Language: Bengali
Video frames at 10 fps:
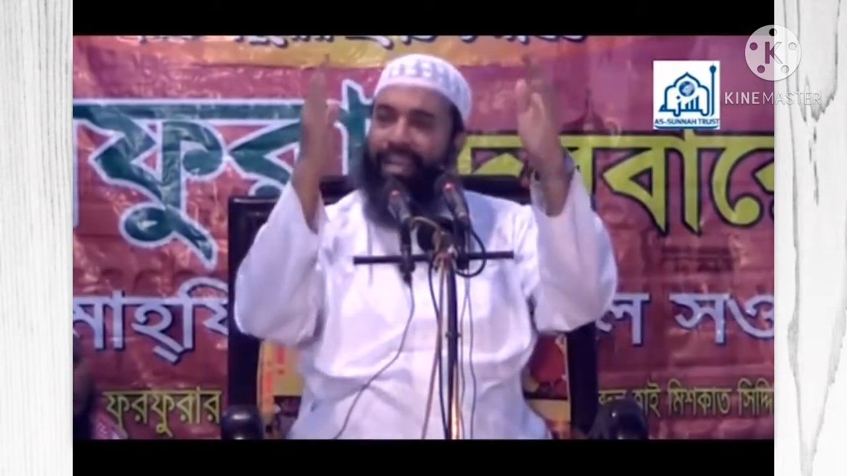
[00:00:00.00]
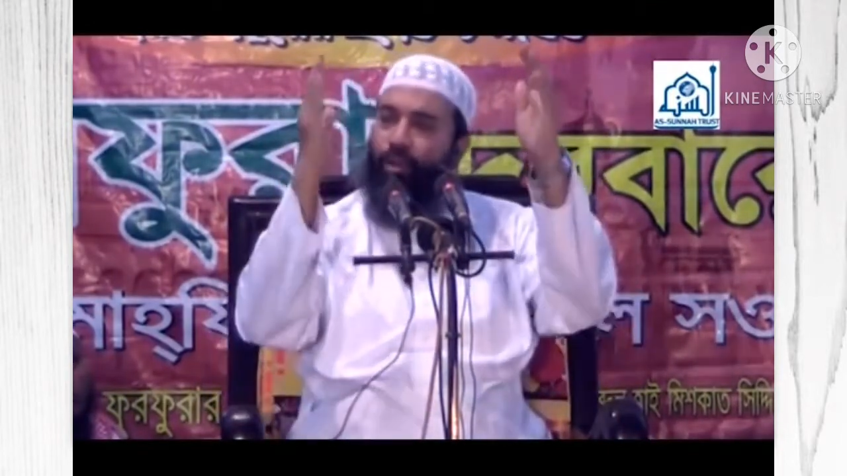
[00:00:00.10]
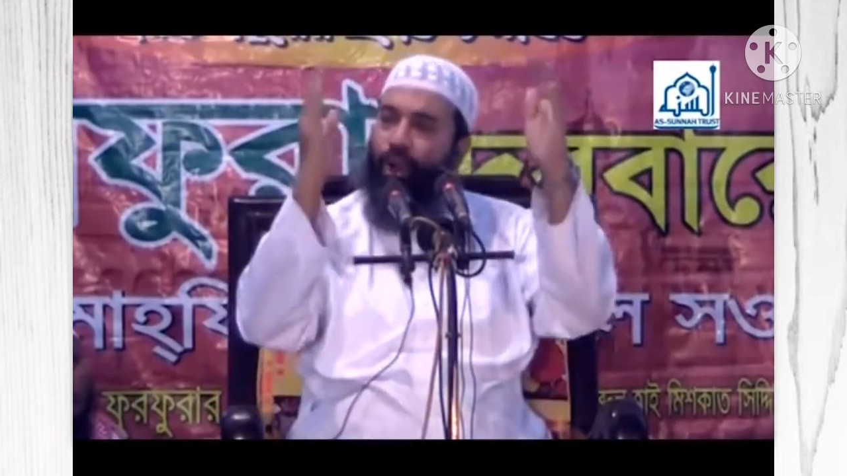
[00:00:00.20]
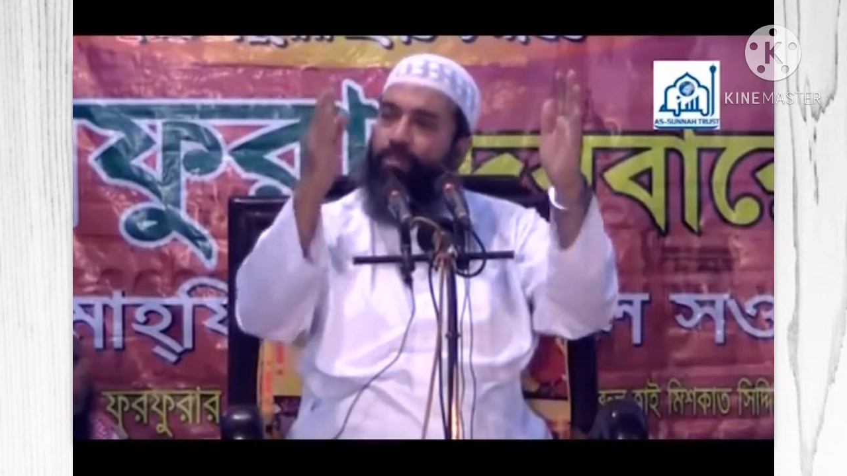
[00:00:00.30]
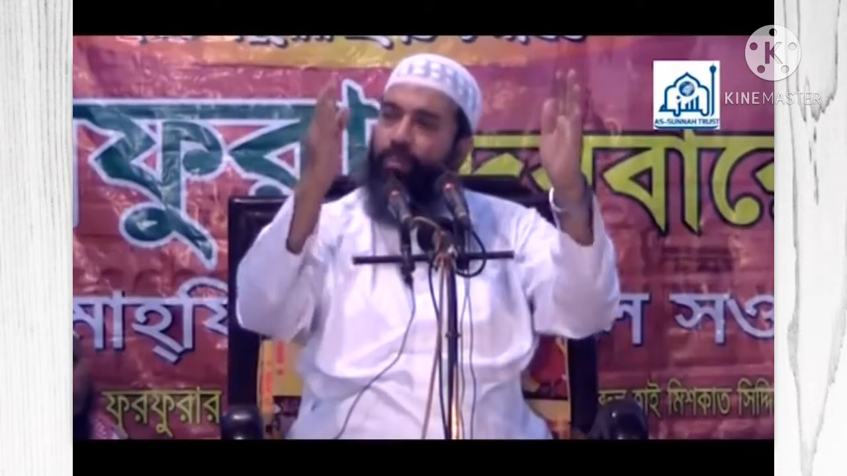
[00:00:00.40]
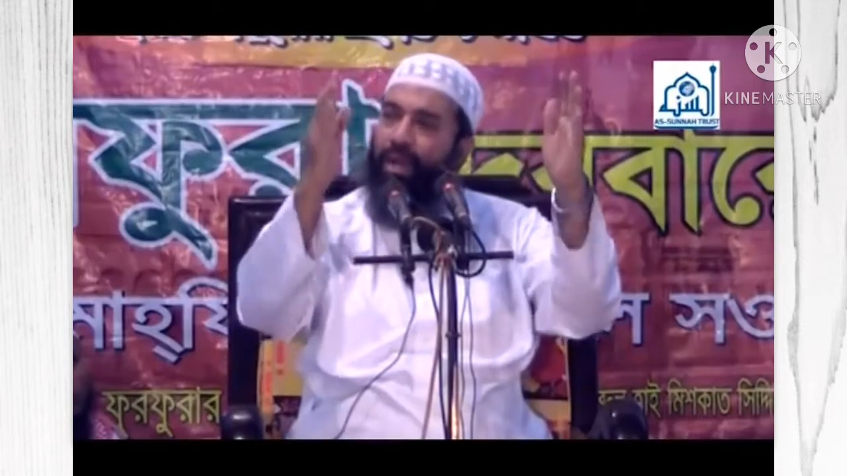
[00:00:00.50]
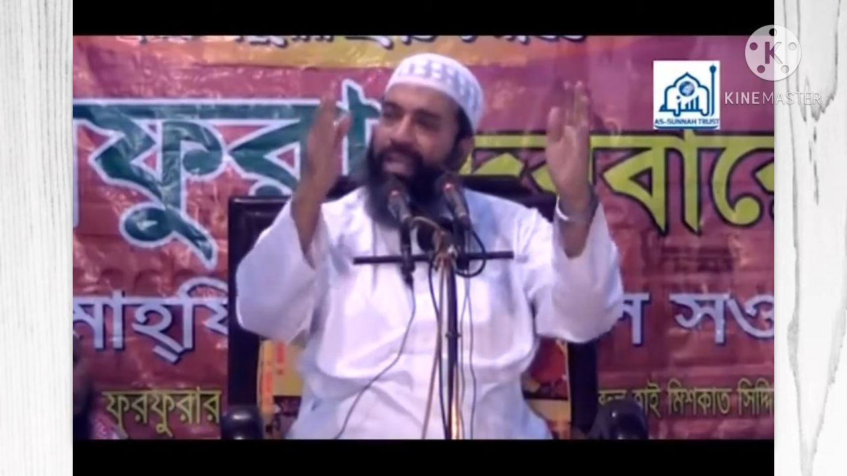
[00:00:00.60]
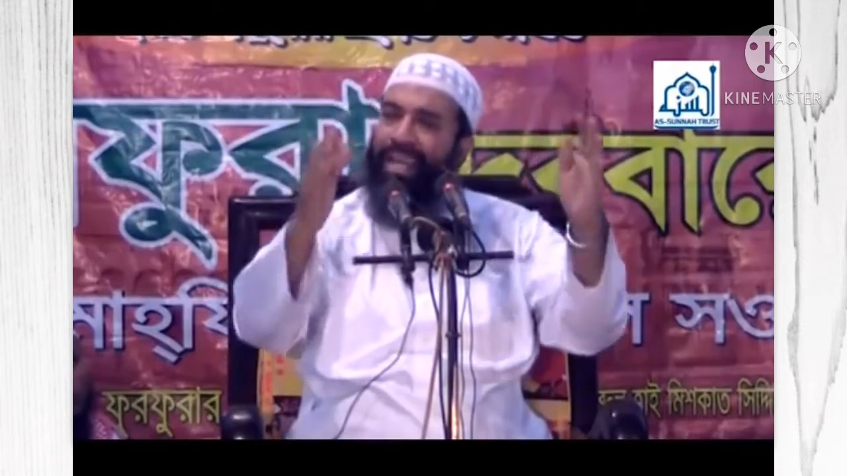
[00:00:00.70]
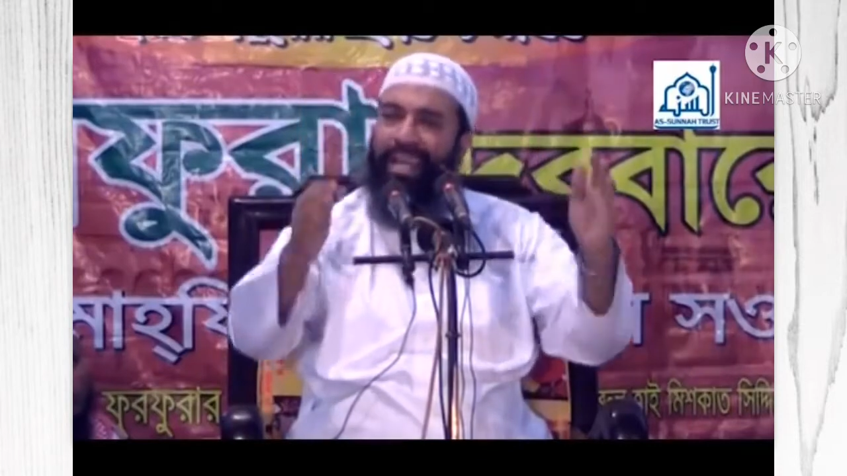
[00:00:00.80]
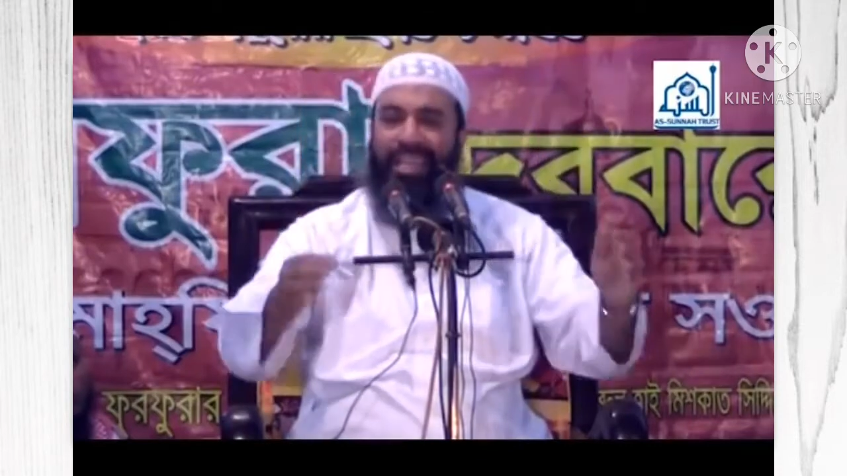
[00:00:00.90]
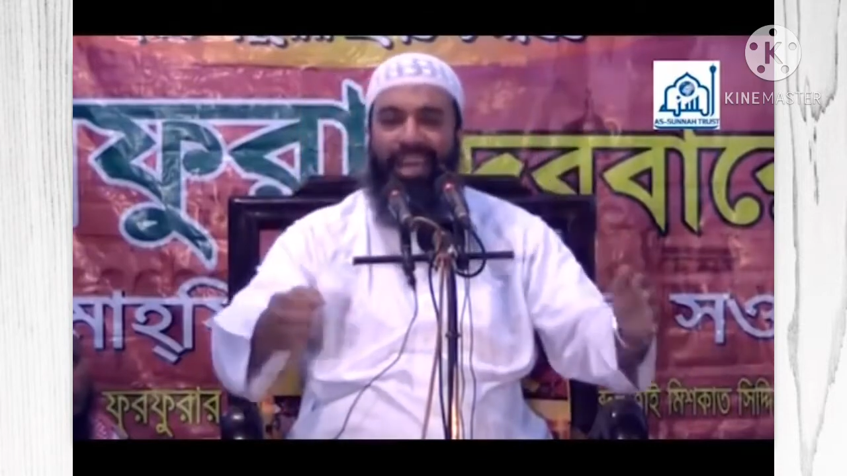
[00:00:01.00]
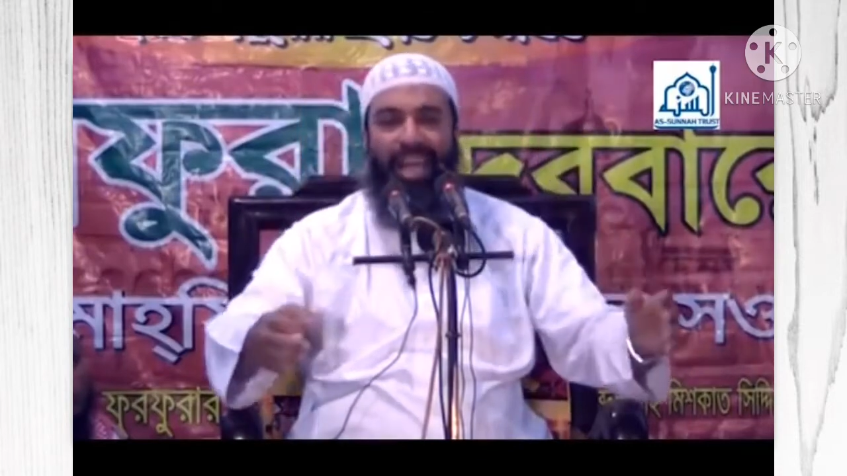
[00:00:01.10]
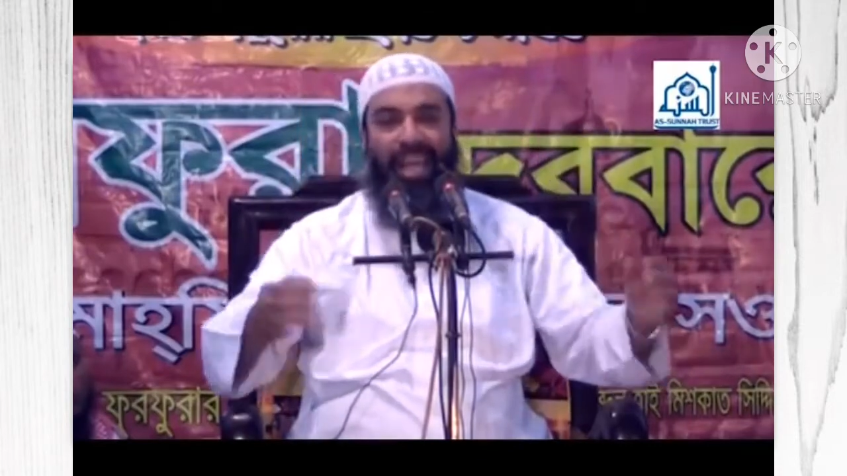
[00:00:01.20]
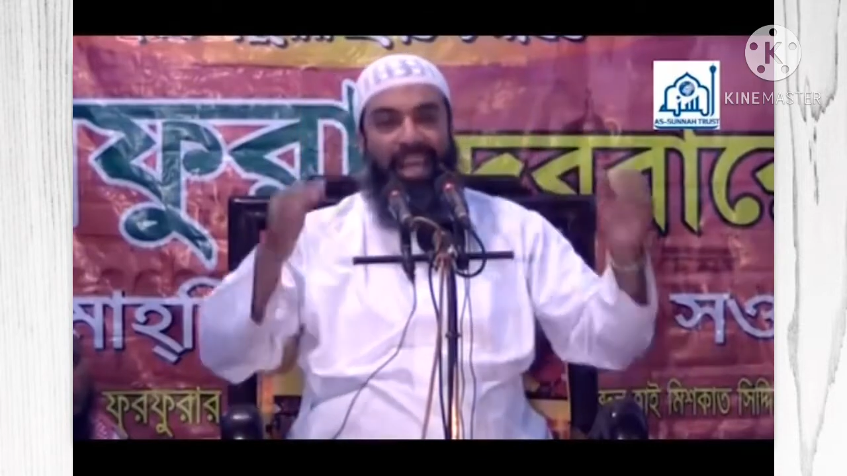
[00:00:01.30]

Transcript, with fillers: একটা কম্বল কিনে দিয়ে